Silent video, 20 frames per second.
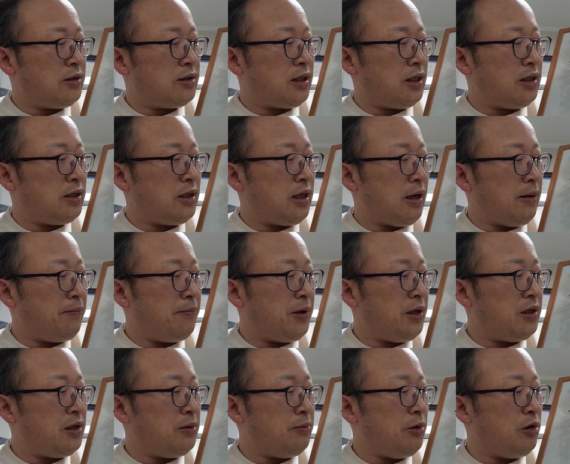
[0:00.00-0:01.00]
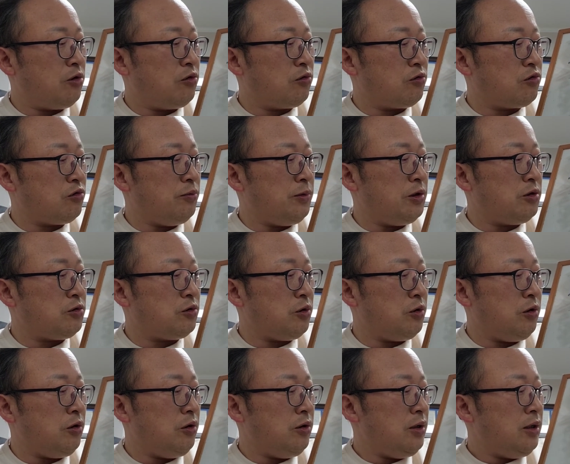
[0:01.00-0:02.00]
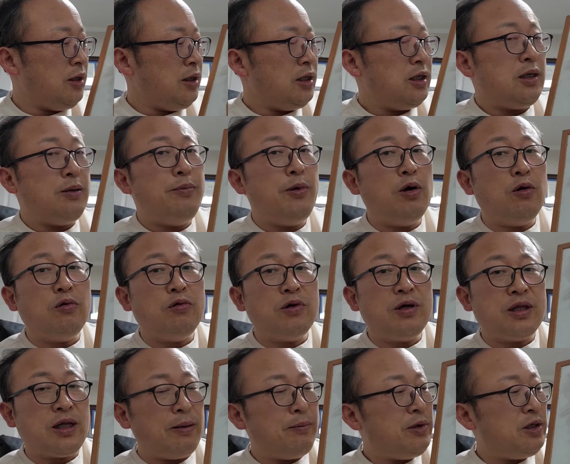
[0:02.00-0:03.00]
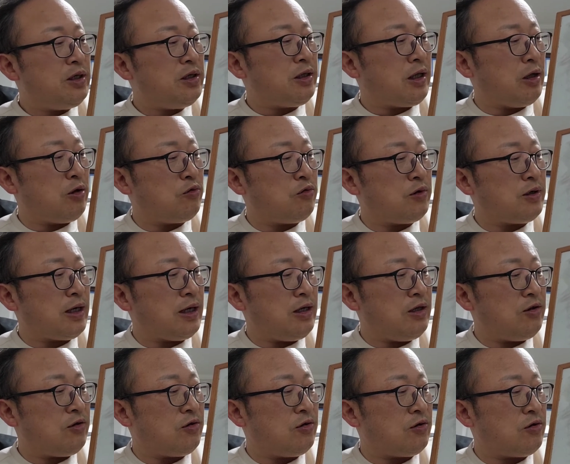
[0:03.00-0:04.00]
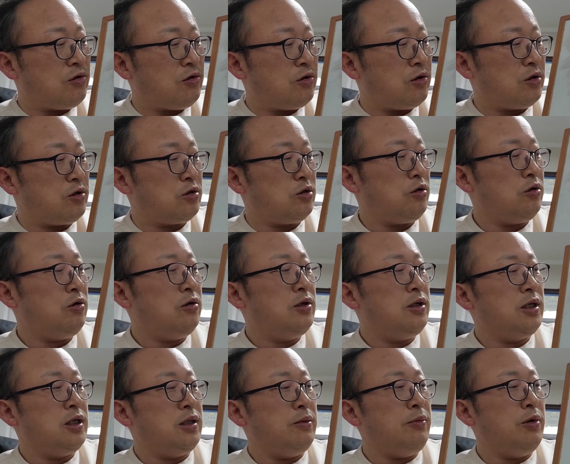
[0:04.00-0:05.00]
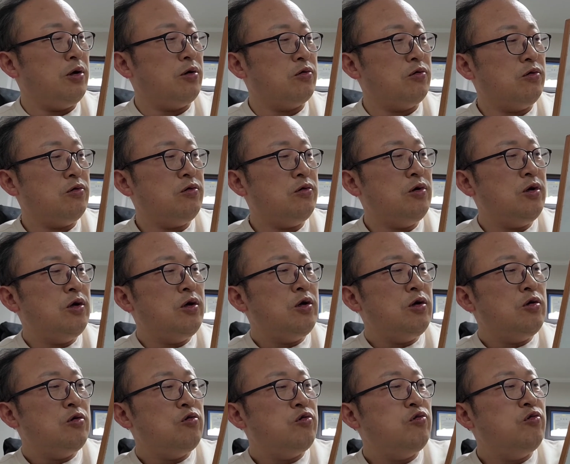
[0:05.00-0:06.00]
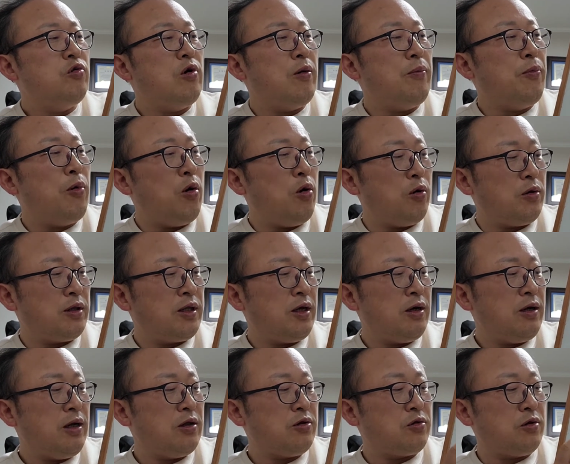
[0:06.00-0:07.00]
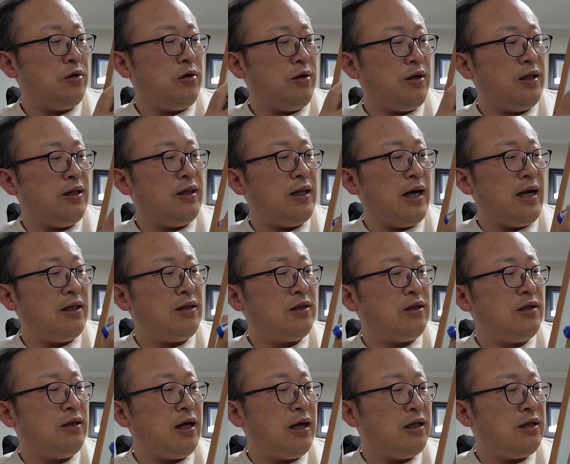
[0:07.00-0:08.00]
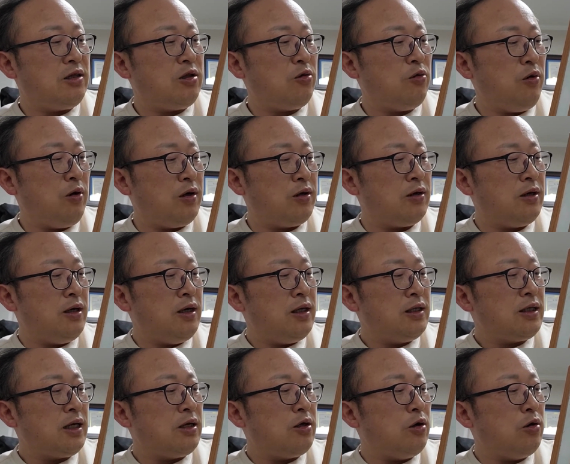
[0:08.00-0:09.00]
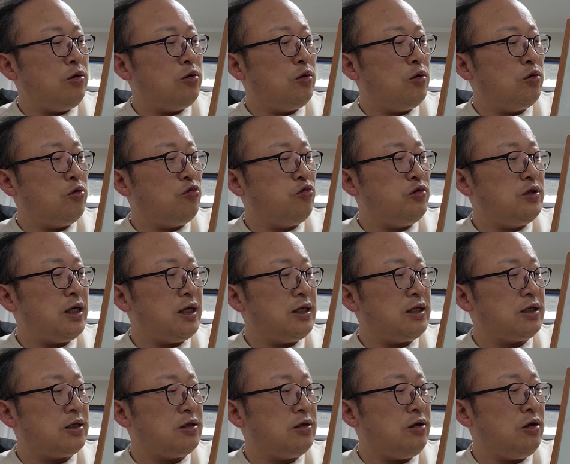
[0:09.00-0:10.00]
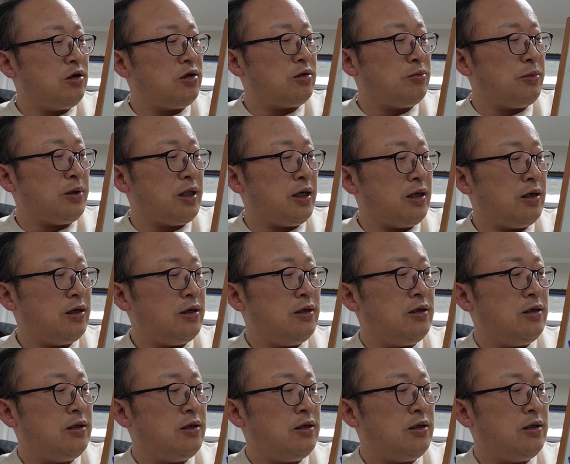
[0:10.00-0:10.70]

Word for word: 자 이게 앞엔 임영웅 꾸며주고요. 임영웅이 3인칭 단수니까 이슬 쓰는 거죠. 임영웅 후어 본 태어났어요. in 1991. 자 연도는 두 자리씩 끊어 있습니다.